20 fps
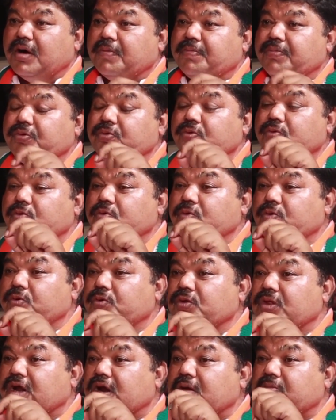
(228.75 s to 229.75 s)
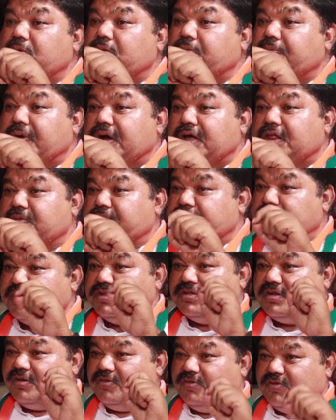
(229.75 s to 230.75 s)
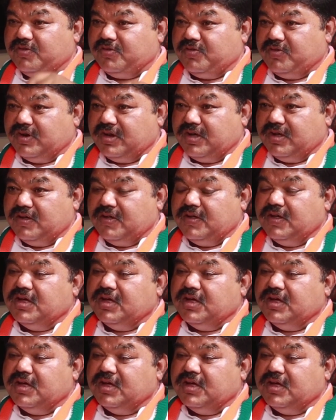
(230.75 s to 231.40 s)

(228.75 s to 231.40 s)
అప్పుడు గుడ్డు ధర ముప్పై ఐదు పైసలు ఉంటుండే